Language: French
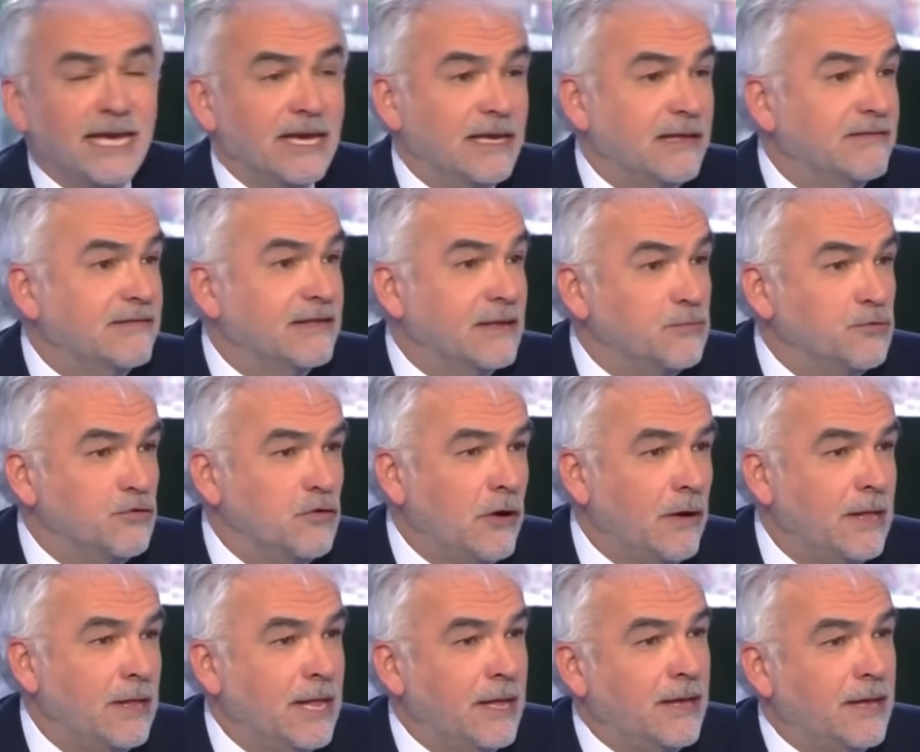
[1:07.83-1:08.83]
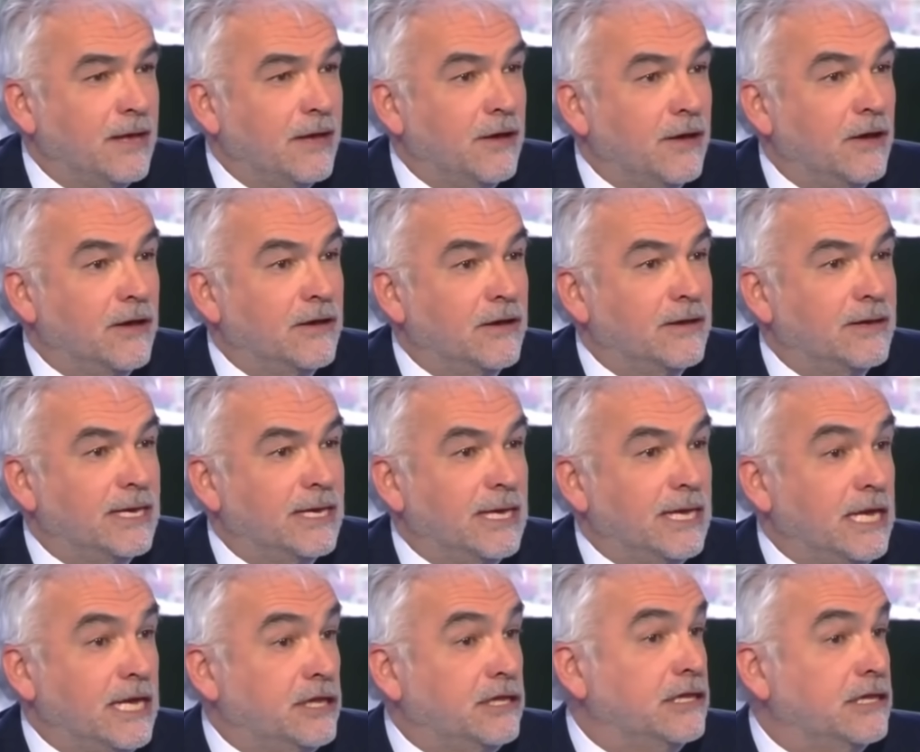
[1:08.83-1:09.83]
Éric Zemmour euh,
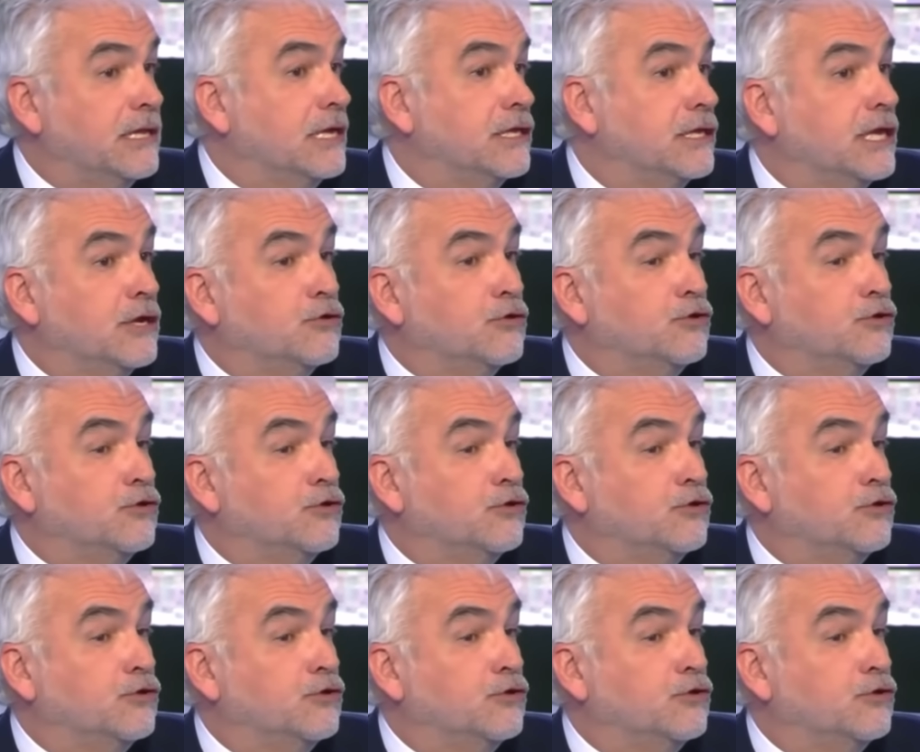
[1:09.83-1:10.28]
était un des